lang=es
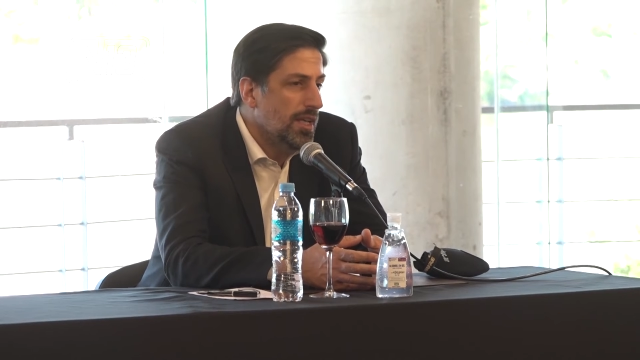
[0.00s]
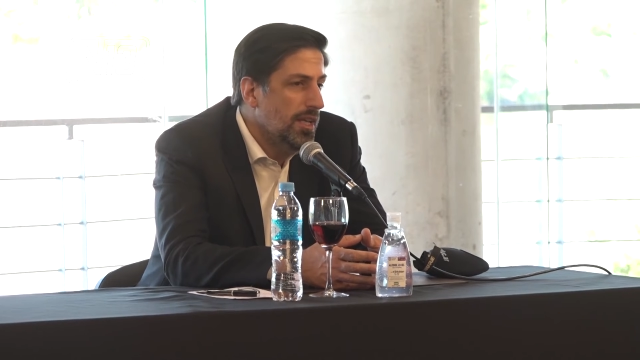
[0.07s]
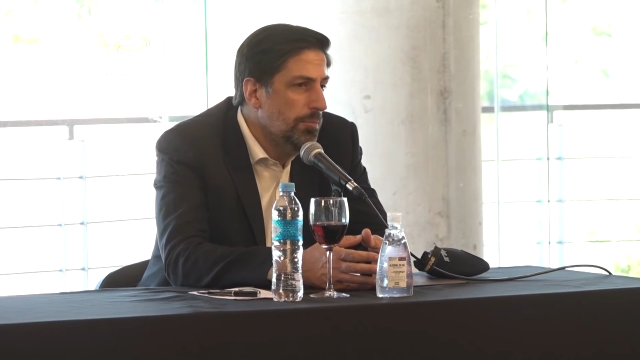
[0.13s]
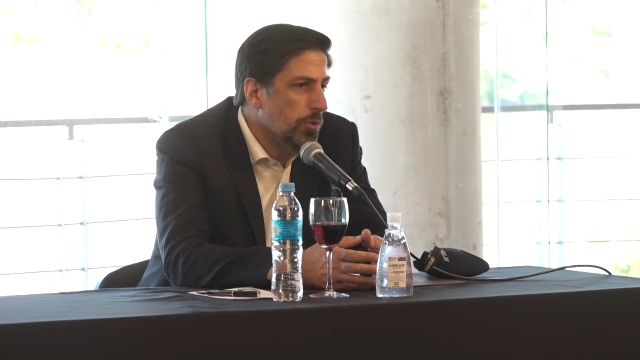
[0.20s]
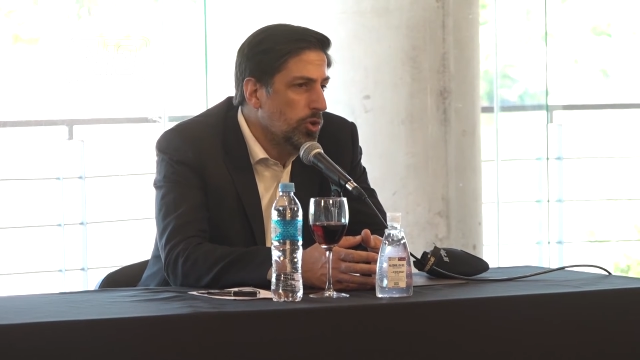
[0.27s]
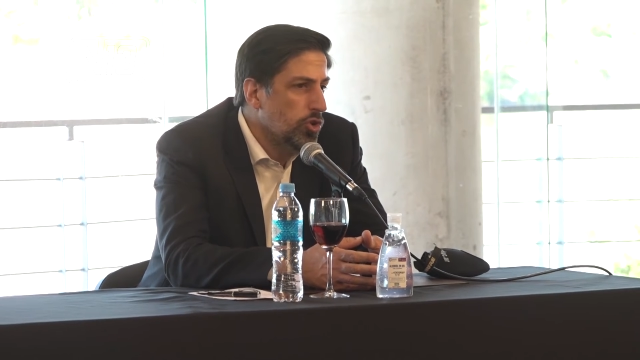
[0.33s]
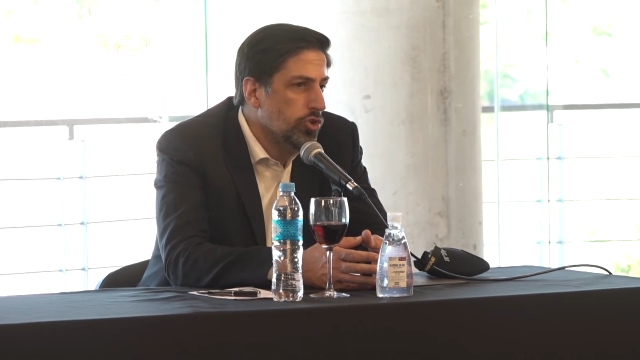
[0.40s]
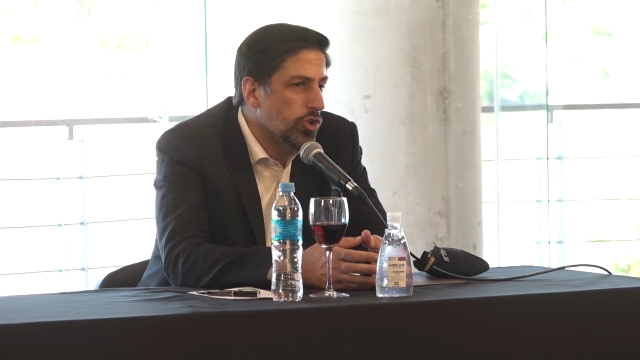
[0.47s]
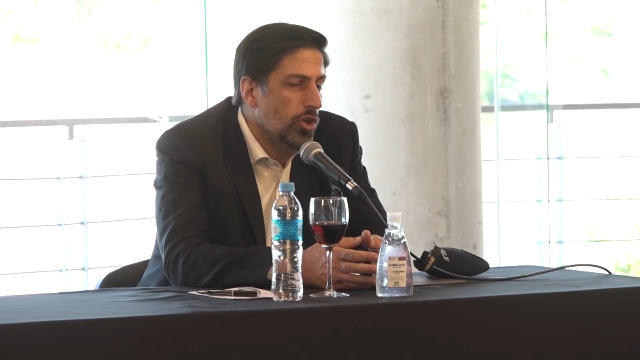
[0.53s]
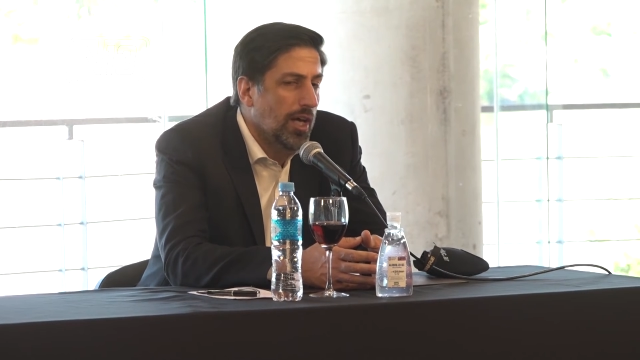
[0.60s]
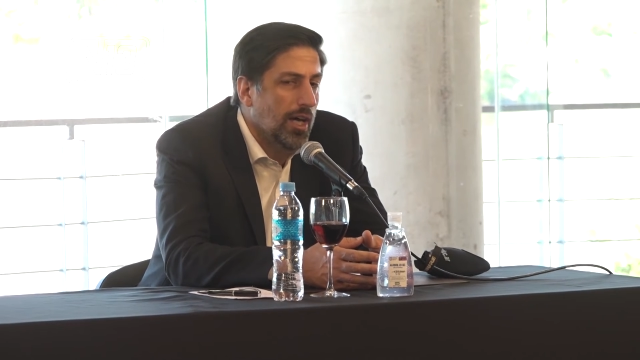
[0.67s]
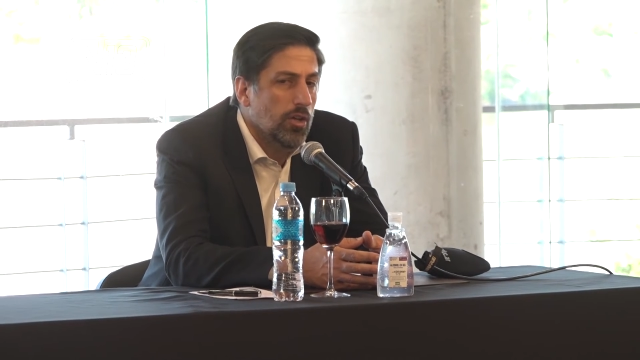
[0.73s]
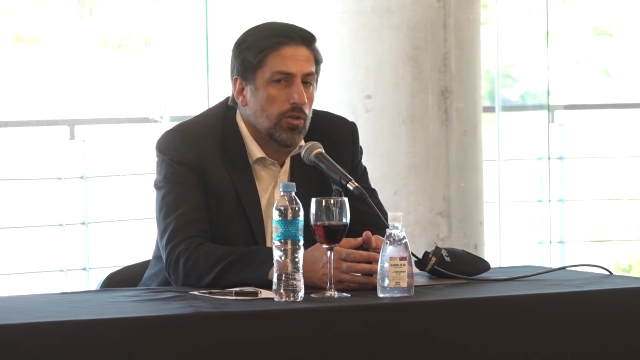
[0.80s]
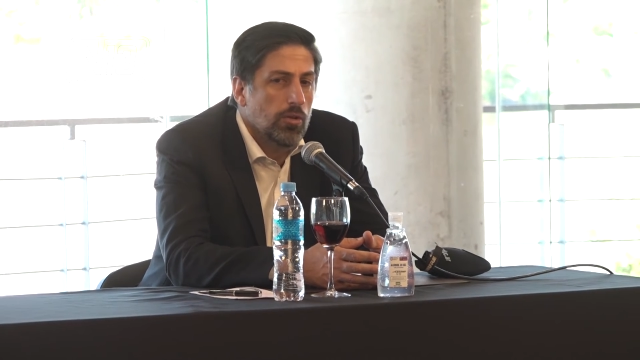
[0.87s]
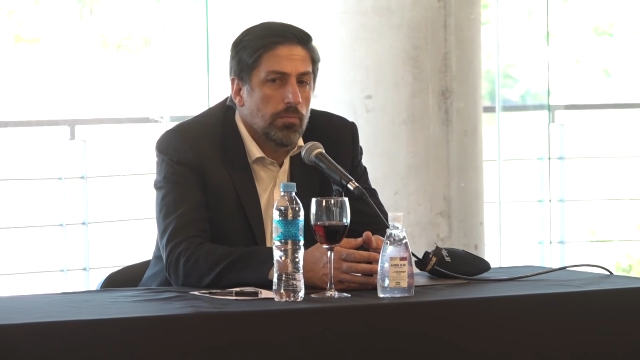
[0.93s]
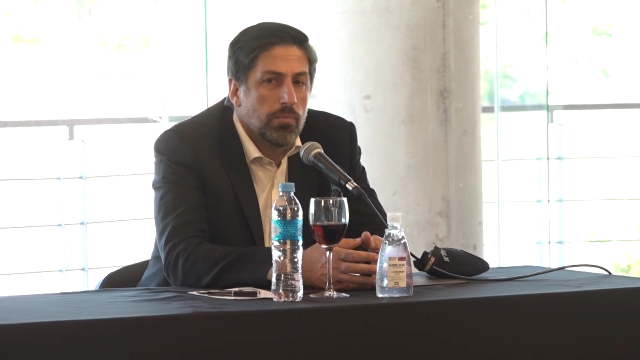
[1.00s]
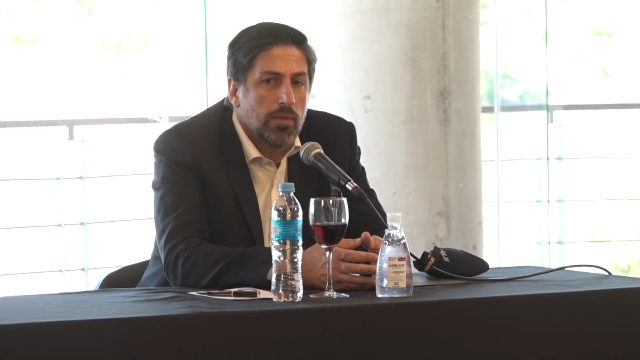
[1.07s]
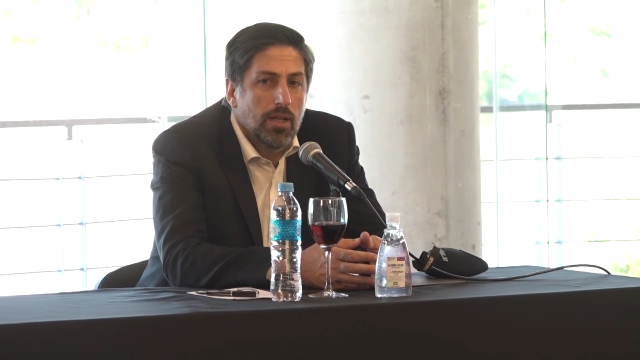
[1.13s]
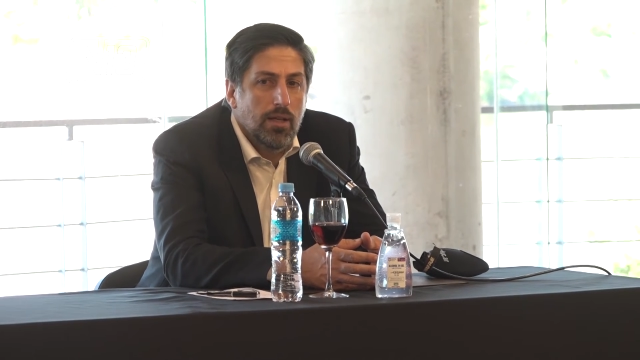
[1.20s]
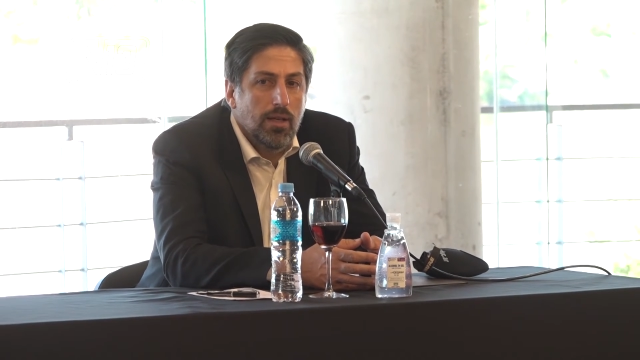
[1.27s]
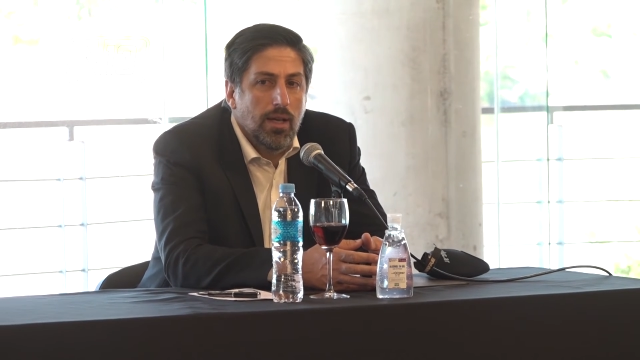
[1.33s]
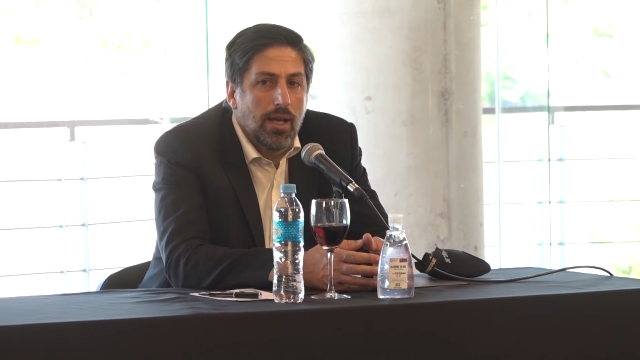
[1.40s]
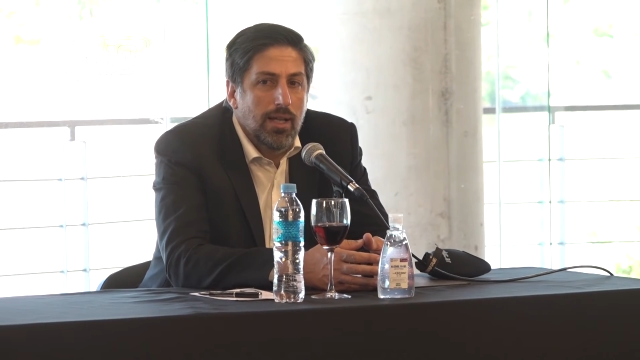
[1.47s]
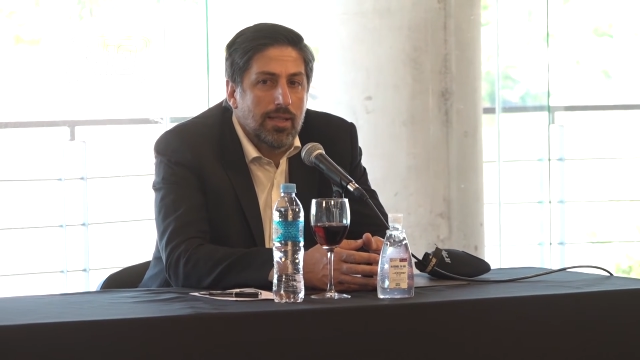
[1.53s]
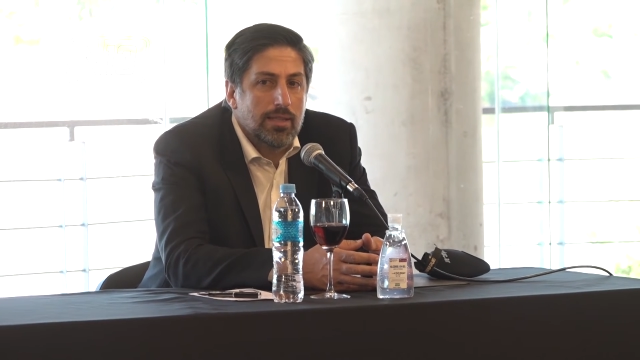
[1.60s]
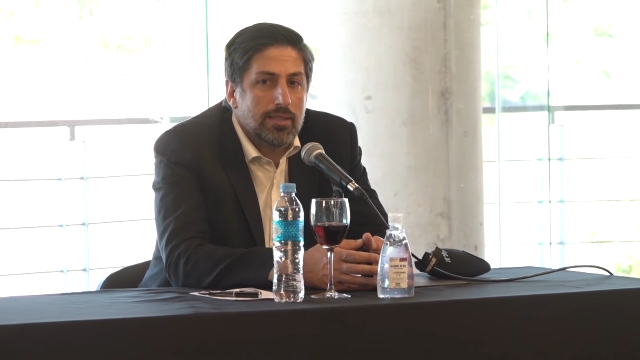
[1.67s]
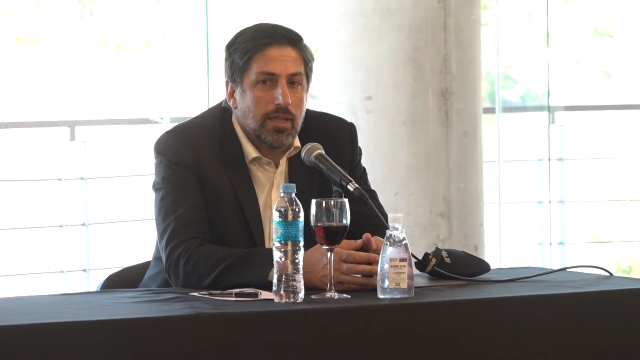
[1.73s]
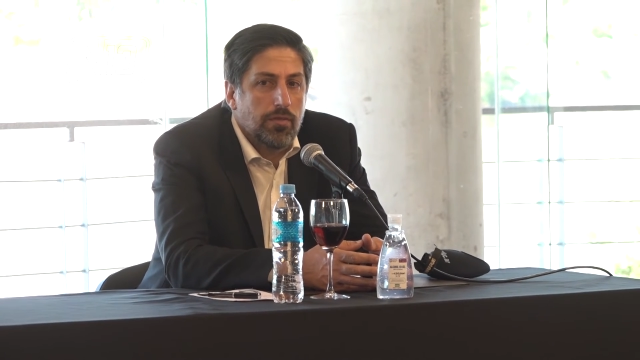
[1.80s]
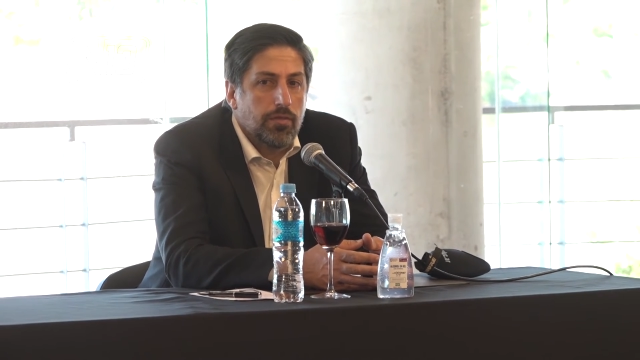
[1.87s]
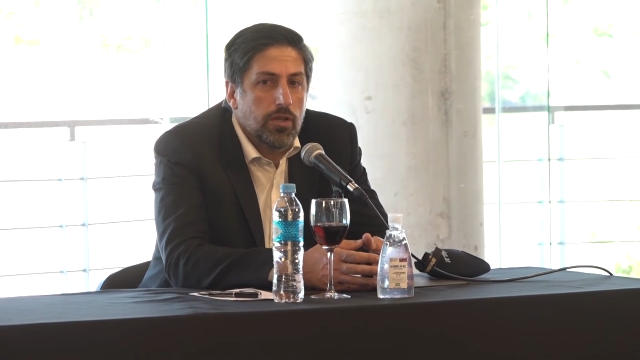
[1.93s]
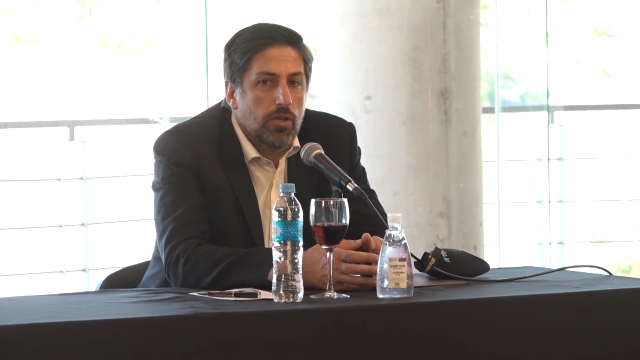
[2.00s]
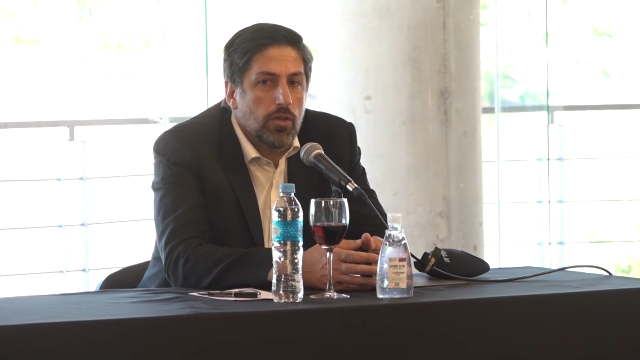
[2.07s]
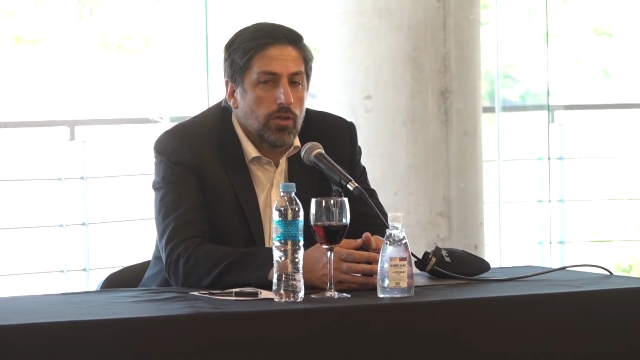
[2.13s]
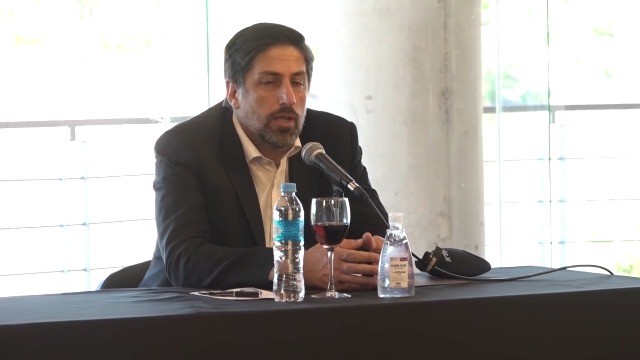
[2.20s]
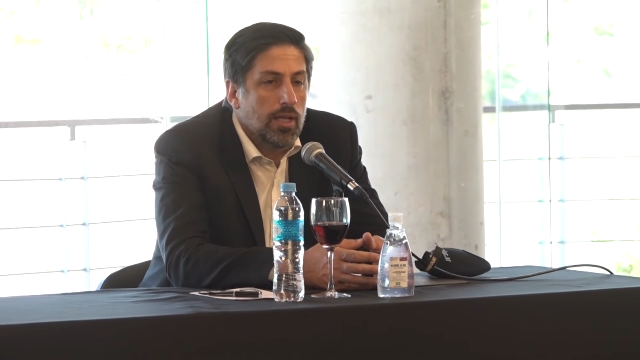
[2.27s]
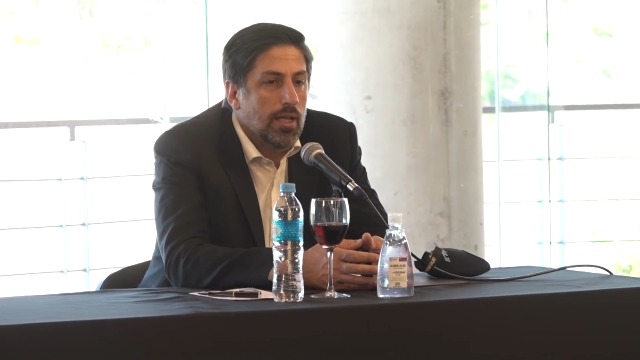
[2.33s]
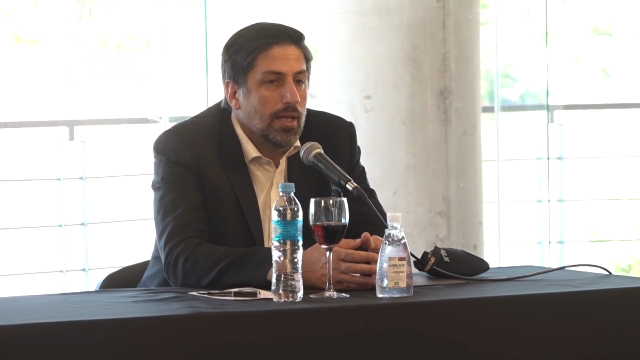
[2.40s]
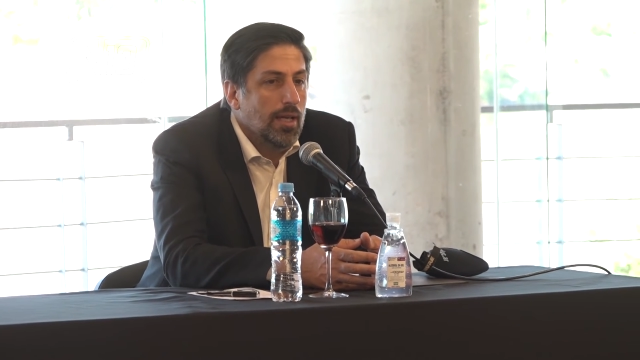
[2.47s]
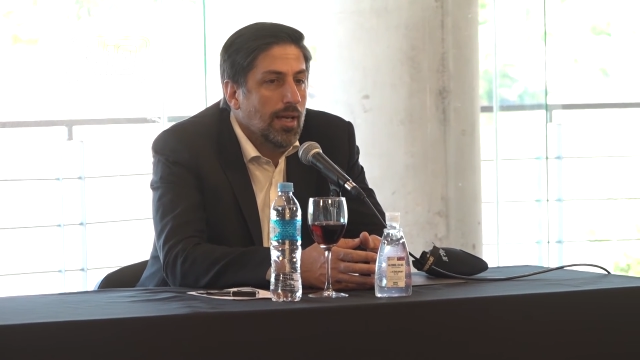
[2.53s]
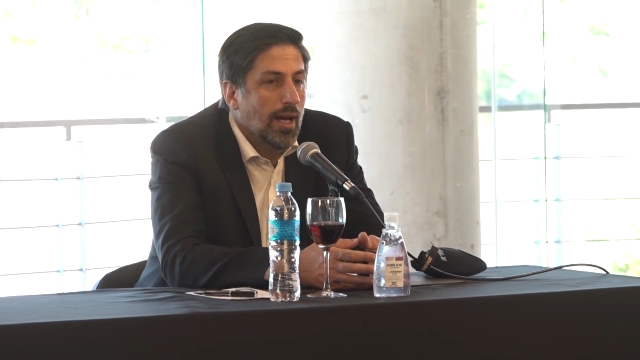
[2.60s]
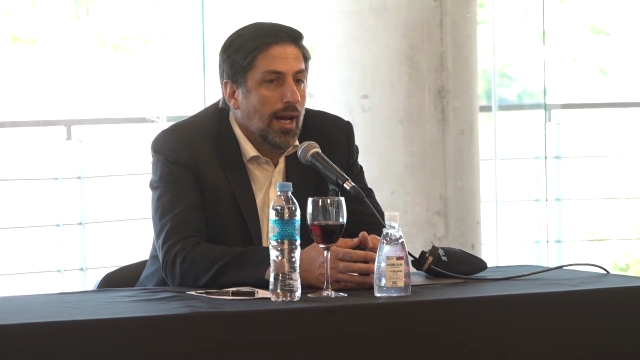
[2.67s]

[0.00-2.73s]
y por otro lado el desafío de